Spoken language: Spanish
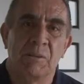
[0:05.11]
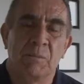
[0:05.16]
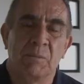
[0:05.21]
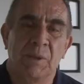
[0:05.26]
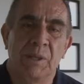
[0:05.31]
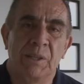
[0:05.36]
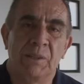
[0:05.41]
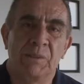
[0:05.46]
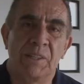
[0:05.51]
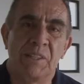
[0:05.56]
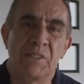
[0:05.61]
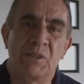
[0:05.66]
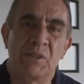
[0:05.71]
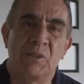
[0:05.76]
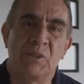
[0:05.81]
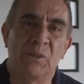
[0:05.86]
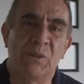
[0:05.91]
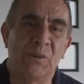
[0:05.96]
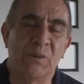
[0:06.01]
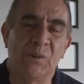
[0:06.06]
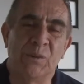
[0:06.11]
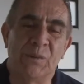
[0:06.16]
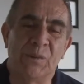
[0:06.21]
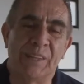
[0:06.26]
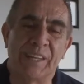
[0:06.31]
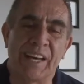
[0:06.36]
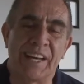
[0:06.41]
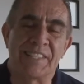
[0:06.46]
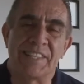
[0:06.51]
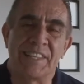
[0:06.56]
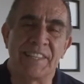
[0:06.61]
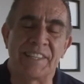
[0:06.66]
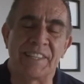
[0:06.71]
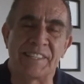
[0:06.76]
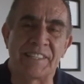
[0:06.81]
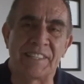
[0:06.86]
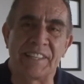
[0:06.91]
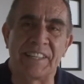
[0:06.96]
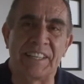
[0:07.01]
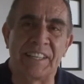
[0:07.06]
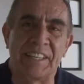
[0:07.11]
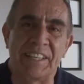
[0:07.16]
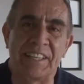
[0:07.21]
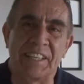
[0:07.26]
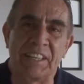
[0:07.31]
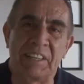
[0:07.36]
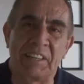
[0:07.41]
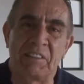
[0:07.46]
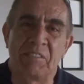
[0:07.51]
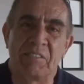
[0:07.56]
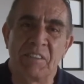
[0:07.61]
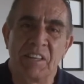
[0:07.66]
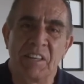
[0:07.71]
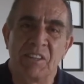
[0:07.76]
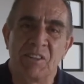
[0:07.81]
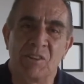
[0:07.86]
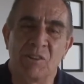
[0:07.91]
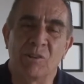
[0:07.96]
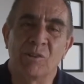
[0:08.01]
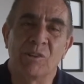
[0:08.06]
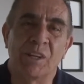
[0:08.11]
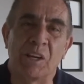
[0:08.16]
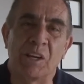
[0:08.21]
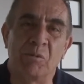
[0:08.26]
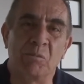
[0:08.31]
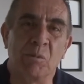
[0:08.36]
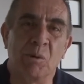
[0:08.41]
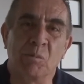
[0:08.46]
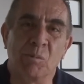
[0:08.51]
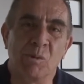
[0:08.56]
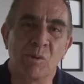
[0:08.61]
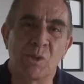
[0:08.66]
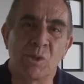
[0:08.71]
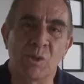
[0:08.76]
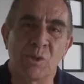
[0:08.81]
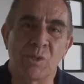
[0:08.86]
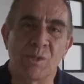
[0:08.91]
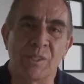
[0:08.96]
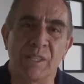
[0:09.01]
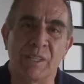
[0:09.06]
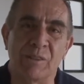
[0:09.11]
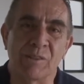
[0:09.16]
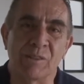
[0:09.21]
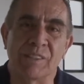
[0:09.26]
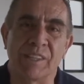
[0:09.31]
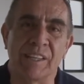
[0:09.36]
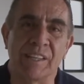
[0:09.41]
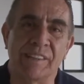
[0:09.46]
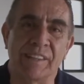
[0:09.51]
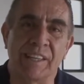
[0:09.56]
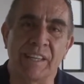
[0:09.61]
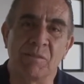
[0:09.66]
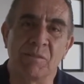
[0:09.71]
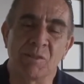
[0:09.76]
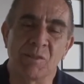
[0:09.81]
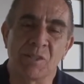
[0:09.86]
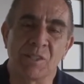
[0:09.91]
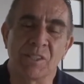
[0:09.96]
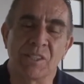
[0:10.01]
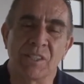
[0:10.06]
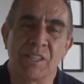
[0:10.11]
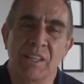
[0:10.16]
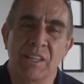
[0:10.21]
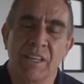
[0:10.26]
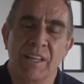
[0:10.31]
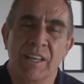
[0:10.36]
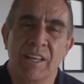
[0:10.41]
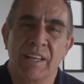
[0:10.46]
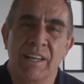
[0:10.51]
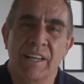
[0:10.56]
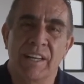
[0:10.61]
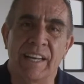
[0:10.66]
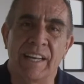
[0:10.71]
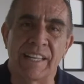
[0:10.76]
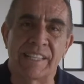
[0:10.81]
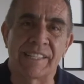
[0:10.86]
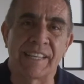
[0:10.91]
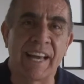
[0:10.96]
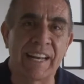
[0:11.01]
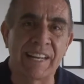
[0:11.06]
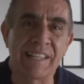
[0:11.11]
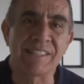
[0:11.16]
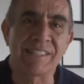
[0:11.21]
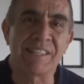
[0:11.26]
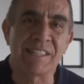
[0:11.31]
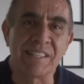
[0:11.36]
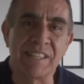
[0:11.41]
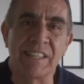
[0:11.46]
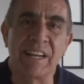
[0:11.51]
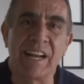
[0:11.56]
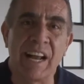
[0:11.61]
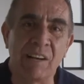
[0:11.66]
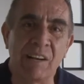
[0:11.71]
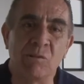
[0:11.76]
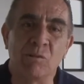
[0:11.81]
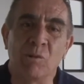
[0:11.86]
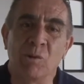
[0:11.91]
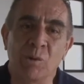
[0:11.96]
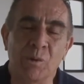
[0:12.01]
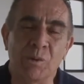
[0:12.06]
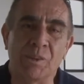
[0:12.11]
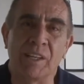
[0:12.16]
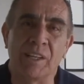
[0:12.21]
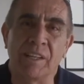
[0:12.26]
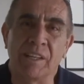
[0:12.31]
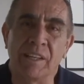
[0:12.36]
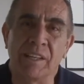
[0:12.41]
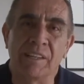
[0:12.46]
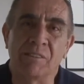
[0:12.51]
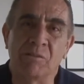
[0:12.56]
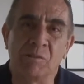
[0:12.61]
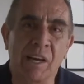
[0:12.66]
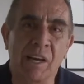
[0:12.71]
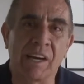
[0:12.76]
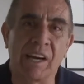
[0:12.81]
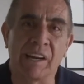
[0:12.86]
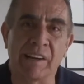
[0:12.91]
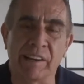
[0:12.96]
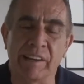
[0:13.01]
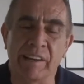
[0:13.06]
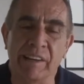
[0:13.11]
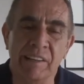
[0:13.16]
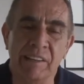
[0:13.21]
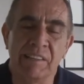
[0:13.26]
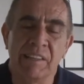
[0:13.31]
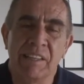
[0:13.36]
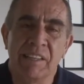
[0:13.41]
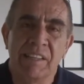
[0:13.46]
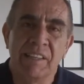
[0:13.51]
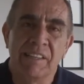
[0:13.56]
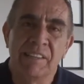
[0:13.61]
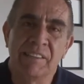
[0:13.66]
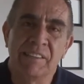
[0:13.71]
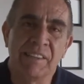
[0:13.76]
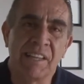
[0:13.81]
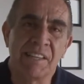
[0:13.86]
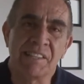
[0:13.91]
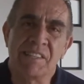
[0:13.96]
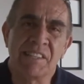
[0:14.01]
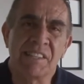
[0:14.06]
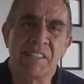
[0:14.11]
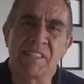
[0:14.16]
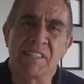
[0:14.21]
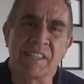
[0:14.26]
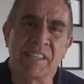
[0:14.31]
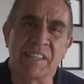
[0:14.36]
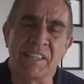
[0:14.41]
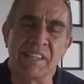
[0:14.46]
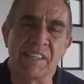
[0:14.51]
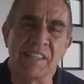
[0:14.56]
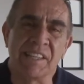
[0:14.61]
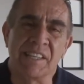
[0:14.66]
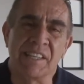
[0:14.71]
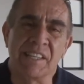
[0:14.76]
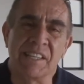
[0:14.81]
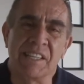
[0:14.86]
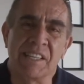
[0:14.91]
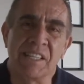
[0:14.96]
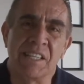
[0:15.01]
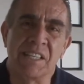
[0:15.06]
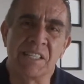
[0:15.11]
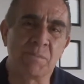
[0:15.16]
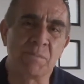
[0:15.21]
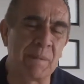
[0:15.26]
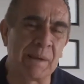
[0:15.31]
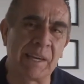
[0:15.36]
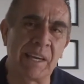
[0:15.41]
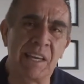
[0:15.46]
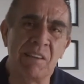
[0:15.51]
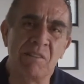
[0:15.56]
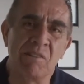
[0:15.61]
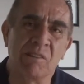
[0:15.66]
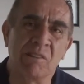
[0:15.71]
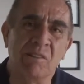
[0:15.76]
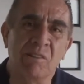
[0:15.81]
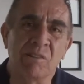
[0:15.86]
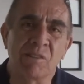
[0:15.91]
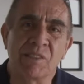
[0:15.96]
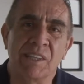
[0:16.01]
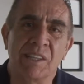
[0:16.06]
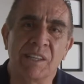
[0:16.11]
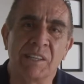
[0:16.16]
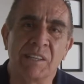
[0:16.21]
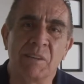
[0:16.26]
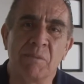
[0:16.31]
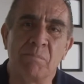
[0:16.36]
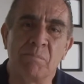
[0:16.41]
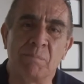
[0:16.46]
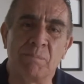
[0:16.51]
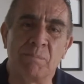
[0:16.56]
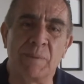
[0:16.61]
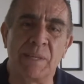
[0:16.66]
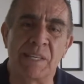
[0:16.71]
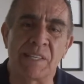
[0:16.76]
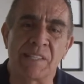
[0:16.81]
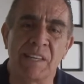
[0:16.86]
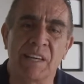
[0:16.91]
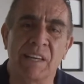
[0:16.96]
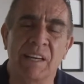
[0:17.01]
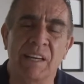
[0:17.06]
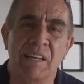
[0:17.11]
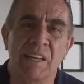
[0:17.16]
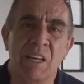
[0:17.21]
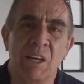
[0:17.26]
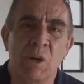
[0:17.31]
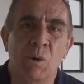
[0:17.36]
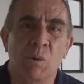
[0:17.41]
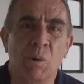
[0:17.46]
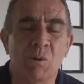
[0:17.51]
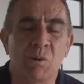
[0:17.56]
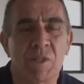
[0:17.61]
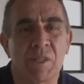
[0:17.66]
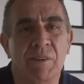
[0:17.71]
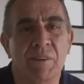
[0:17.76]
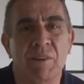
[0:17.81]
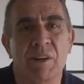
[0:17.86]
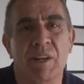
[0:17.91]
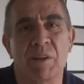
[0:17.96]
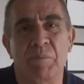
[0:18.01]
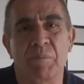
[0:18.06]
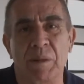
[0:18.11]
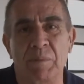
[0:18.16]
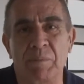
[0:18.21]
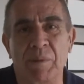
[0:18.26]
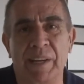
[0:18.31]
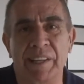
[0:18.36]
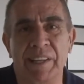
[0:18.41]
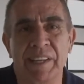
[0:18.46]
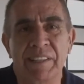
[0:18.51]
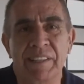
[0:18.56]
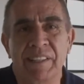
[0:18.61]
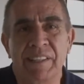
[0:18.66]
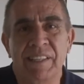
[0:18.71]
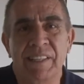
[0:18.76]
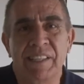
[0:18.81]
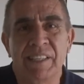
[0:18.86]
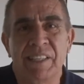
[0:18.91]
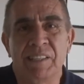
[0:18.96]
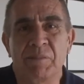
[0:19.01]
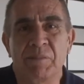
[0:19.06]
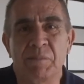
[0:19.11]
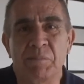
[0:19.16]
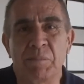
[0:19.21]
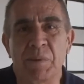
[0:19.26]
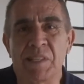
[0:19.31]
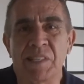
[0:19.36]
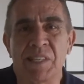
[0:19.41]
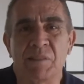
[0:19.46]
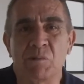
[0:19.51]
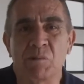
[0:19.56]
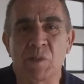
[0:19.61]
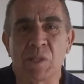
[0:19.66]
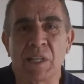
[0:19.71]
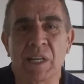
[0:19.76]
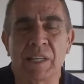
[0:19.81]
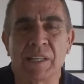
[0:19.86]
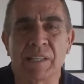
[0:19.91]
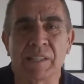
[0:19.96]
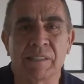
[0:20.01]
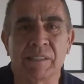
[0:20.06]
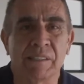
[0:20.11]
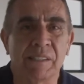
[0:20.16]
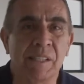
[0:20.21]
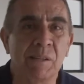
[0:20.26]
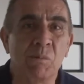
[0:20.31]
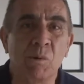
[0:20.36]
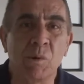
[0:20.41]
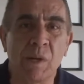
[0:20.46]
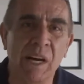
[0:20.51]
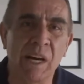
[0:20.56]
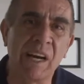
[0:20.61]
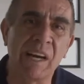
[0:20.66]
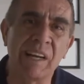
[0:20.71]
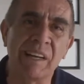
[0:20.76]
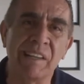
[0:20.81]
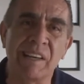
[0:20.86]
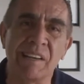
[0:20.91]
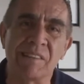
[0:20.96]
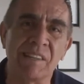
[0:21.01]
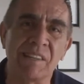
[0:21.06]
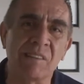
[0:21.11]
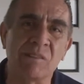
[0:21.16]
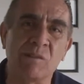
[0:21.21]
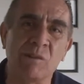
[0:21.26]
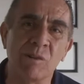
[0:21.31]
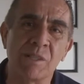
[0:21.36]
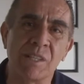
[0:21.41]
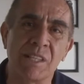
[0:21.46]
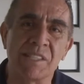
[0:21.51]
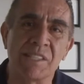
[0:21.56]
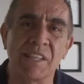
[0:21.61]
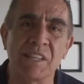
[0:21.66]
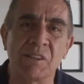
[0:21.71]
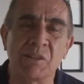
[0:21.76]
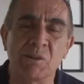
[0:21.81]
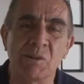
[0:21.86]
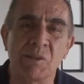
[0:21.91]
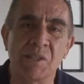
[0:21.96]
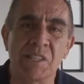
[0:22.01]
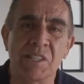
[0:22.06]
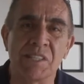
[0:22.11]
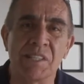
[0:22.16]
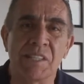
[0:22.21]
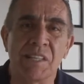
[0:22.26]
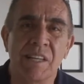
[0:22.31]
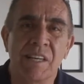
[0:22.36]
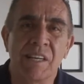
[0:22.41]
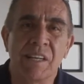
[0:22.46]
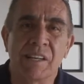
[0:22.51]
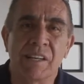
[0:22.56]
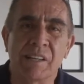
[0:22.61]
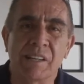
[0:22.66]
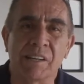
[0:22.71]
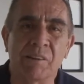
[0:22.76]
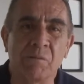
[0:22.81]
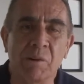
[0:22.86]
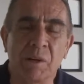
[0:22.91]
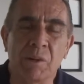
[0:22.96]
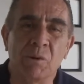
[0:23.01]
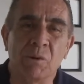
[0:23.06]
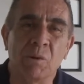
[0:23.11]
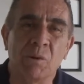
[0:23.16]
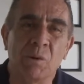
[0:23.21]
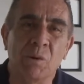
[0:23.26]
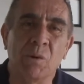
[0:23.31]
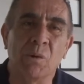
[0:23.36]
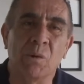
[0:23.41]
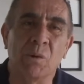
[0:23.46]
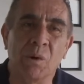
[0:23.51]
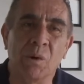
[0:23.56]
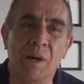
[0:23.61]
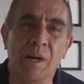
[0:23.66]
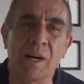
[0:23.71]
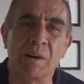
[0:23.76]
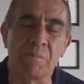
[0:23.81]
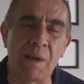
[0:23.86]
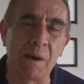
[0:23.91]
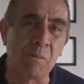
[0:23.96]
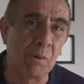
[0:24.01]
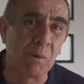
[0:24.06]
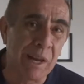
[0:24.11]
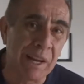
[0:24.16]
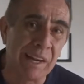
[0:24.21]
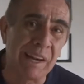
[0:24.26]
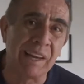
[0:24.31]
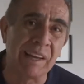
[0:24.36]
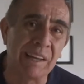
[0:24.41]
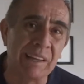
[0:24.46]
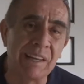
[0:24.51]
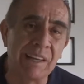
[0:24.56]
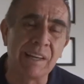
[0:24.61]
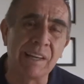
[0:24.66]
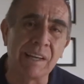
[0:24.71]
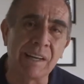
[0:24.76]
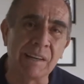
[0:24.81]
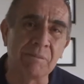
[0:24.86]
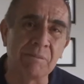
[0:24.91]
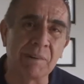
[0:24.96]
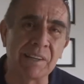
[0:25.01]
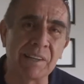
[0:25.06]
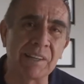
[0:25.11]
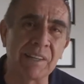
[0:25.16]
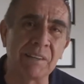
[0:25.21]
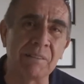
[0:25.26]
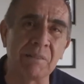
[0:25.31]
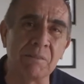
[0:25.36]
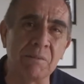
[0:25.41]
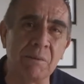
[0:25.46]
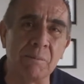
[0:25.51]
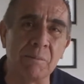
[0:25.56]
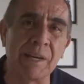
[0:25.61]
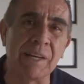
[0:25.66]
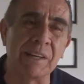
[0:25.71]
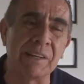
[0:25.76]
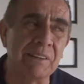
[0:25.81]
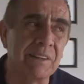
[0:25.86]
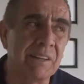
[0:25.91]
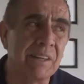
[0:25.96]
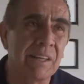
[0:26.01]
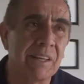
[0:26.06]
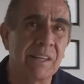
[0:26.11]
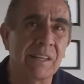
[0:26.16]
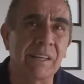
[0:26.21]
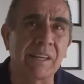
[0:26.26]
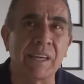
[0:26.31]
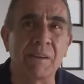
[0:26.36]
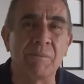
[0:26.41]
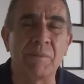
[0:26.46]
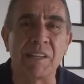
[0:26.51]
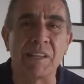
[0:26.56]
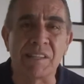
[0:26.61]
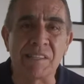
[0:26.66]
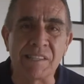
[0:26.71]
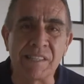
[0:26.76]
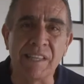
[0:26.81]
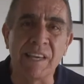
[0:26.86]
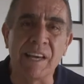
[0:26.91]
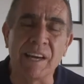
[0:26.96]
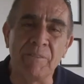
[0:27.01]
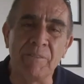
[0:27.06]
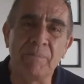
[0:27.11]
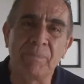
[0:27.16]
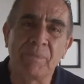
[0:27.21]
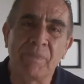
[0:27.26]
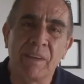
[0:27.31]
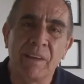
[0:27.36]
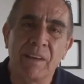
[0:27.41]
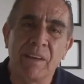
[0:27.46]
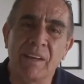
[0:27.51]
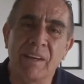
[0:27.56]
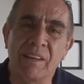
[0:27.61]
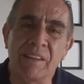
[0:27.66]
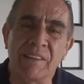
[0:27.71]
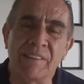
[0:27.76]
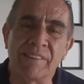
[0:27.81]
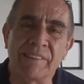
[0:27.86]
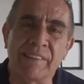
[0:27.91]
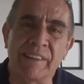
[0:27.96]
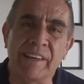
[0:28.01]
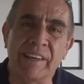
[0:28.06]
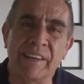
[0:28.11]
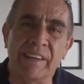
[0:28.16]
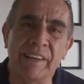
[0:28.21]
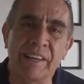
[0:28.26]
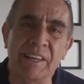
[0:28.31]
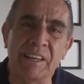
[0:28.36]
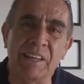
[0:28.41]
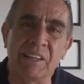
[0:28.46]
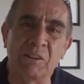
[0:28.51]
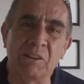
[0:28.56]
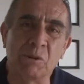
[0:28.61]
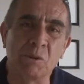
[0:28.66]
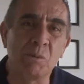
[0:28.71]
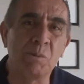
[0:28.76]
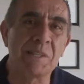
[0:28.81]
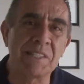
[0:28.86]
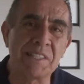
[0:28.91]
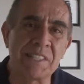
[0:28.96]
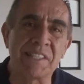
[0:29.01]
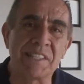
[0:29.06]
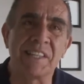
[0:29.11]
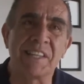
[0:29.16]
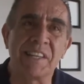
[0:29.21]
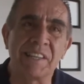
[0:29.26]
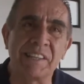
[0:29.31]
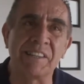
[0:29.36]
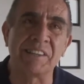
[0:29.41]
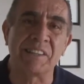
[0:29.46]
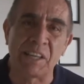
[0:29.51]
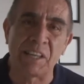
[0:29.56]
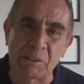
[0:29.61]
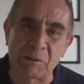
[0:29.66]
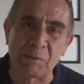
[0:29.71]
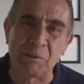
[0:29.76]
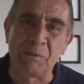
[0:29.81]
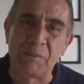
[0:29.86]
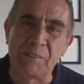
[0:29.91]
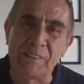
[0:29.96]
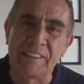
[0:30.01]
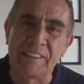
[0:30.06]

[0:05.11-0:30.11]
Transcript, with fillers: Bueno, esto nace desde, yo creo que como muchos de los que tenemos las ganas de ser algo, tener una carrera, nace desde que eres pequeño, ¿no? O sea, empieza, cuando estaba yo en la primaria, me empieza a gustar dibujar y hacer cosas y entonces recuerdo a mi abuela, la madre de mi mamá, que me decía, este, tú vas a ser arquitecto.